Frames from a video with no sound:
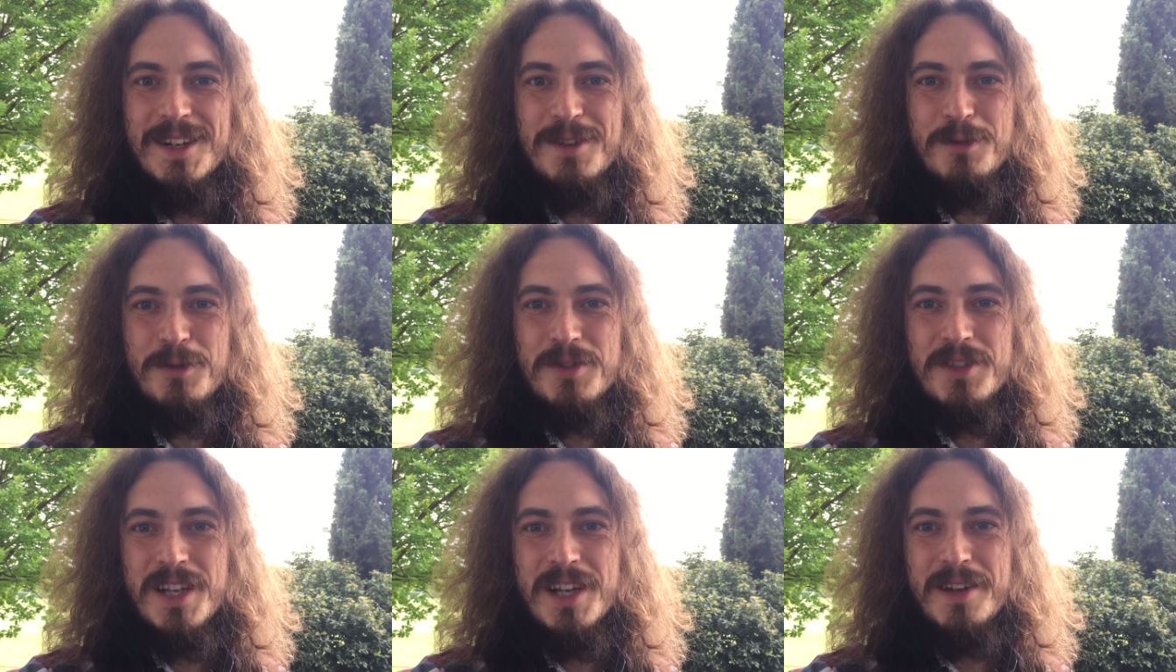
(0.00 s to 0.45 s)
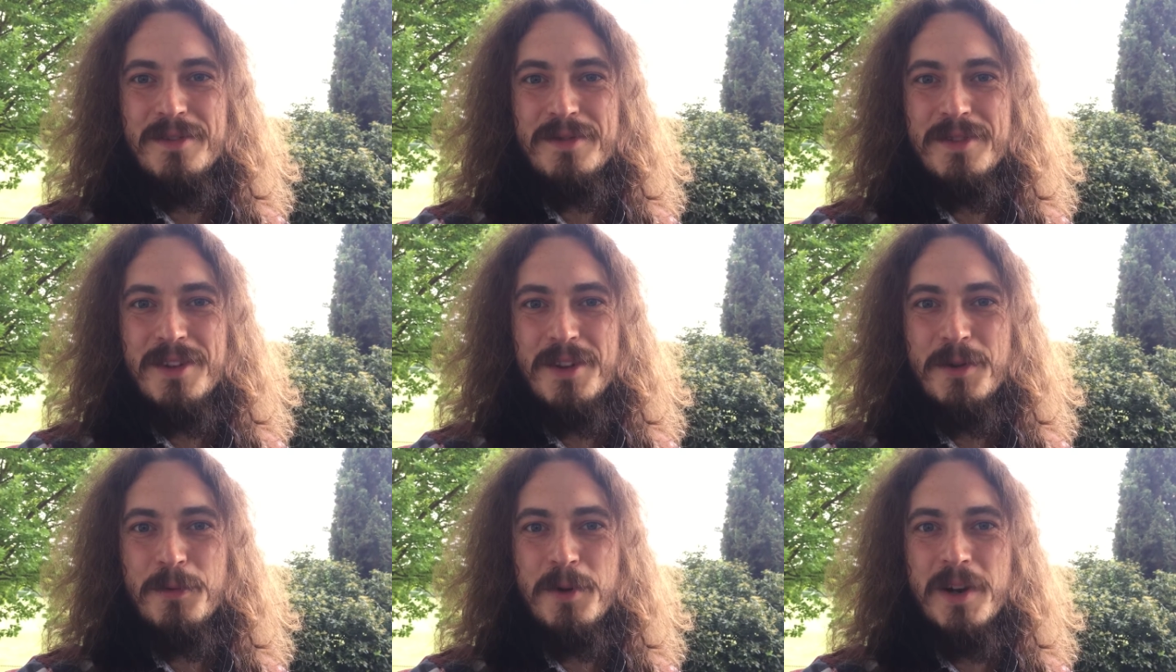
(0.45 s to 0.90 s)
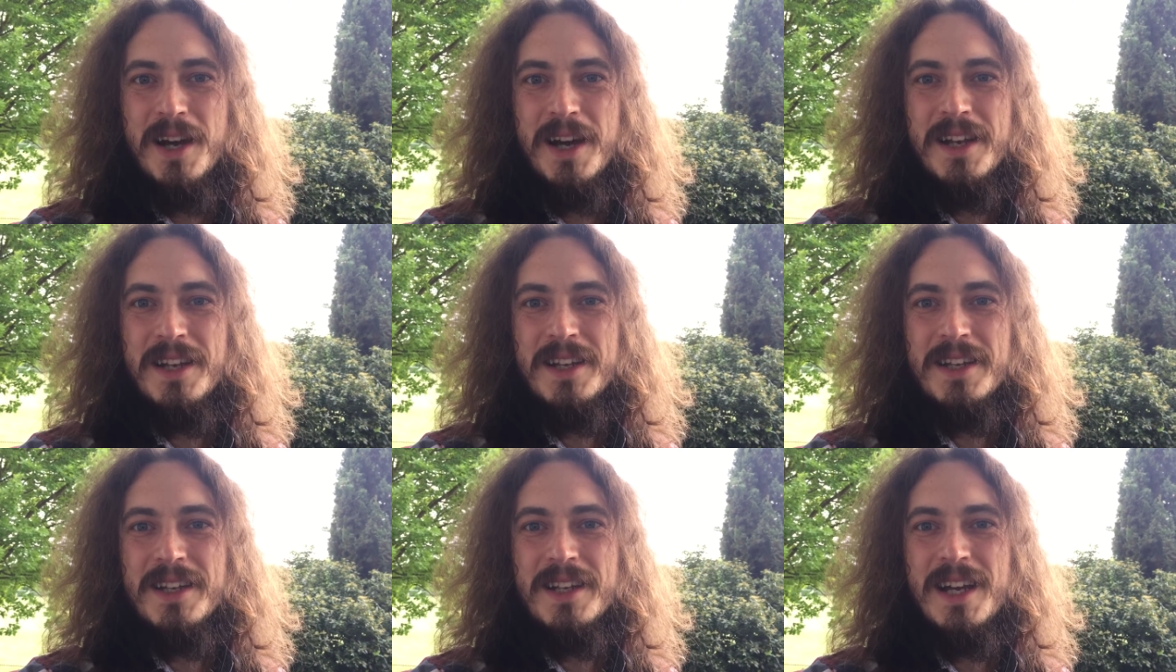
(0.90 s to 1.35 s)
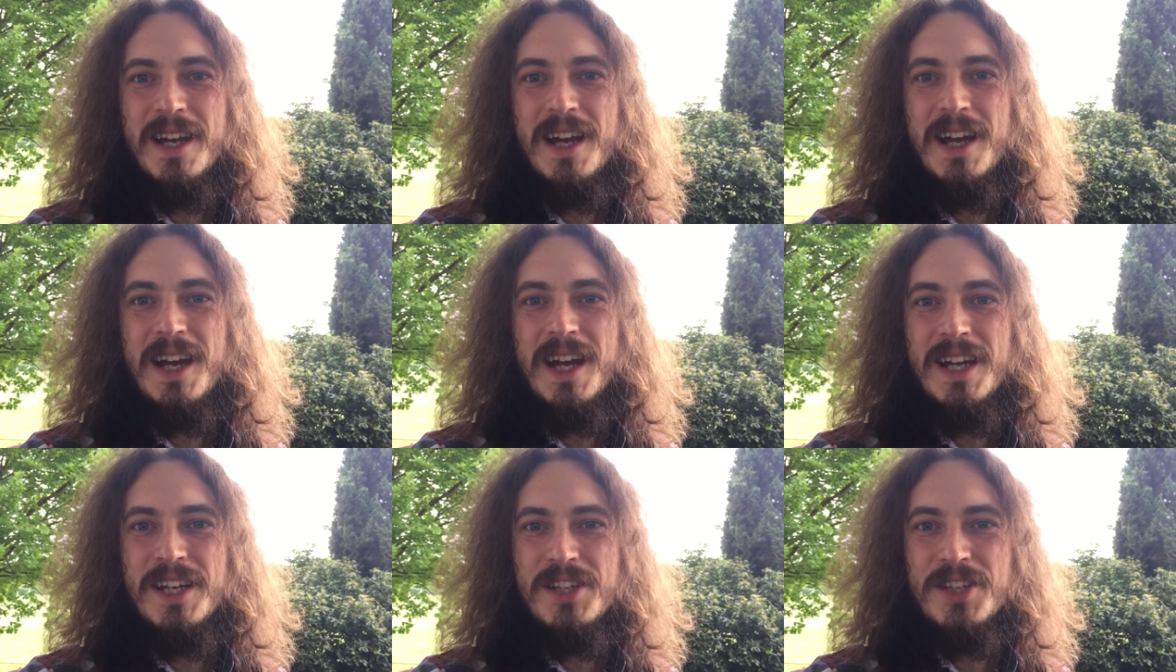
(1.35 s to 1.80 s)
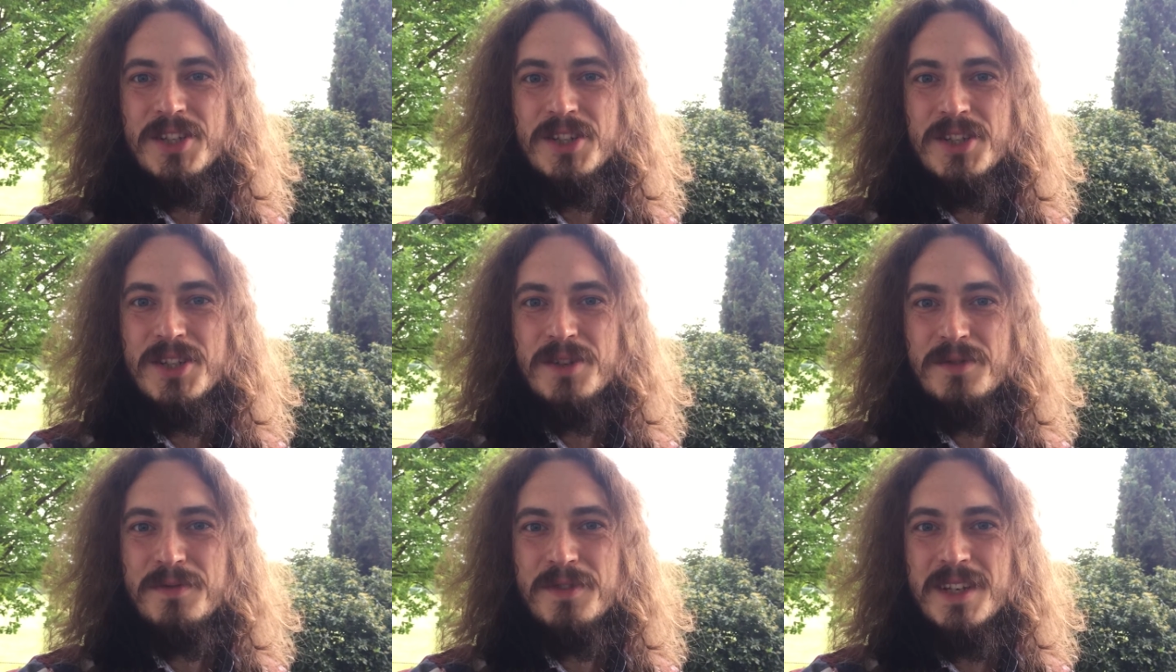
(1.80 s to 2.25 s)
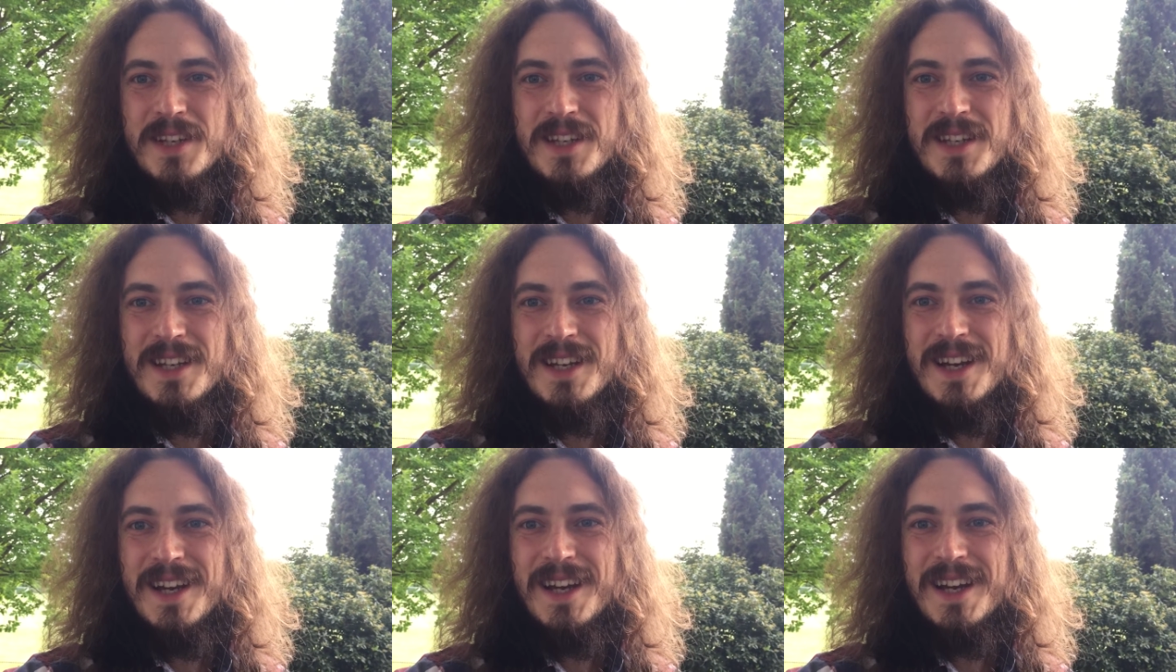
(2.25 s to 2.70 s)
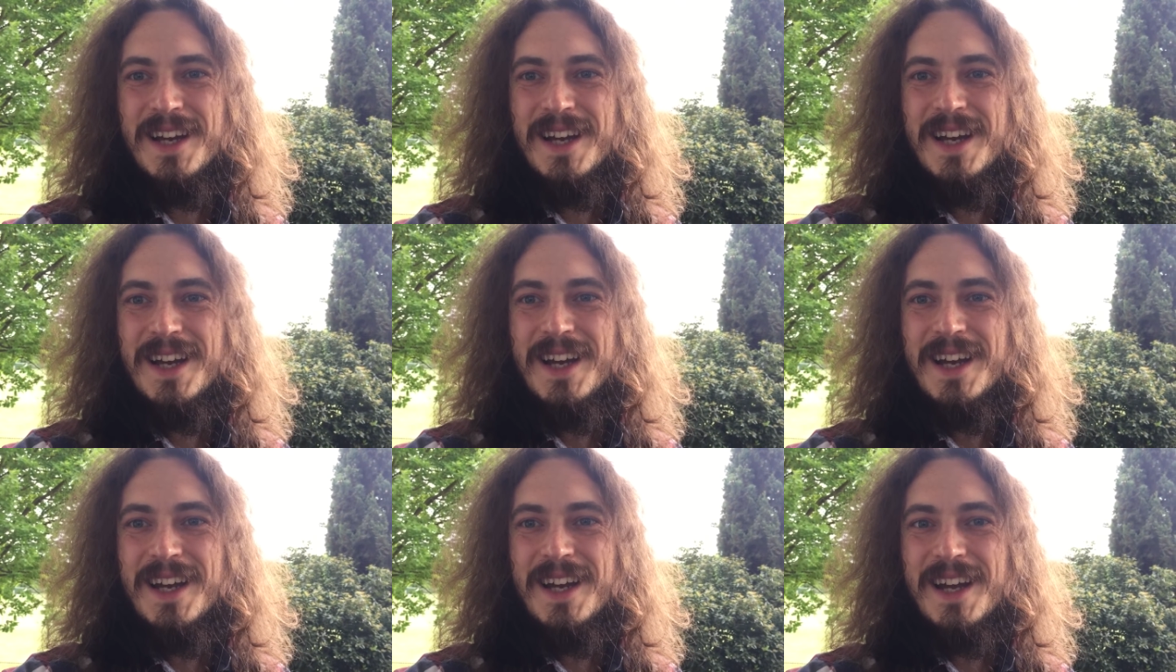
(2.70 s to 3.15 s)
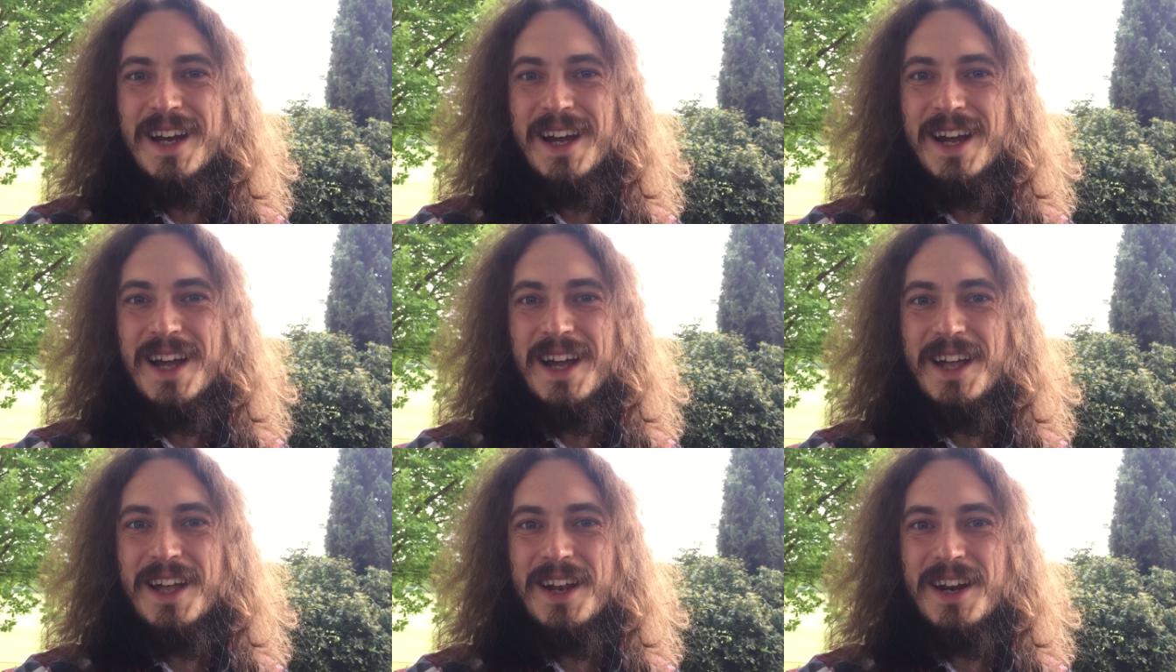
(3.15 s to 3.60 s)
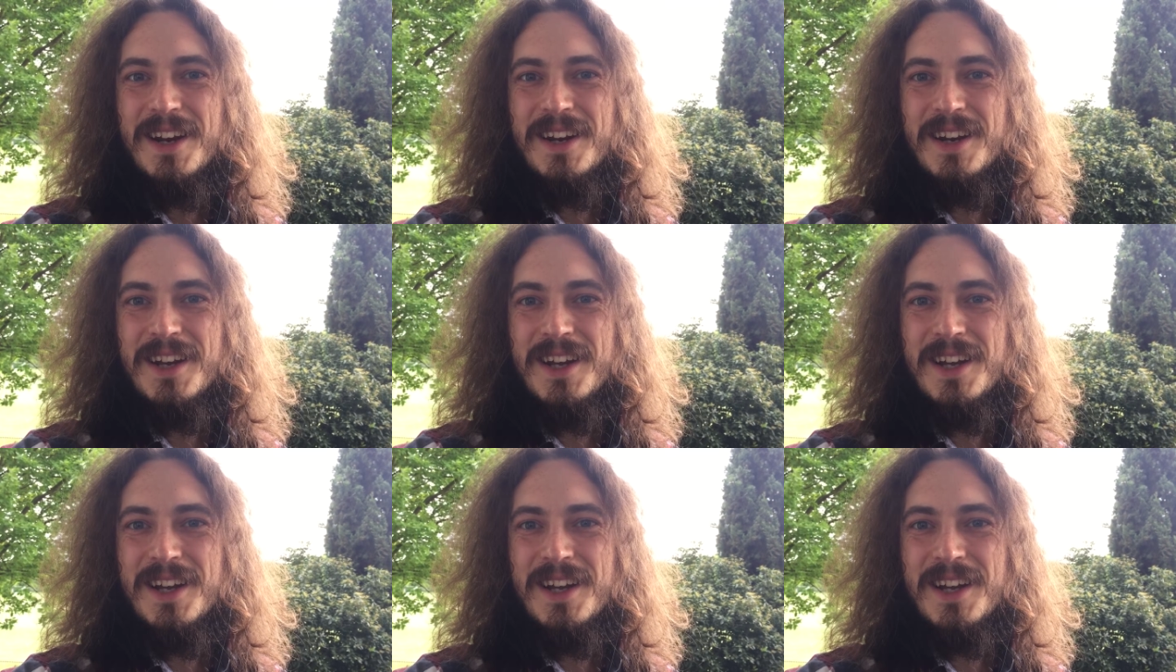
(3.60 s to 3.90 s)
أسافر وأن أعيش في غير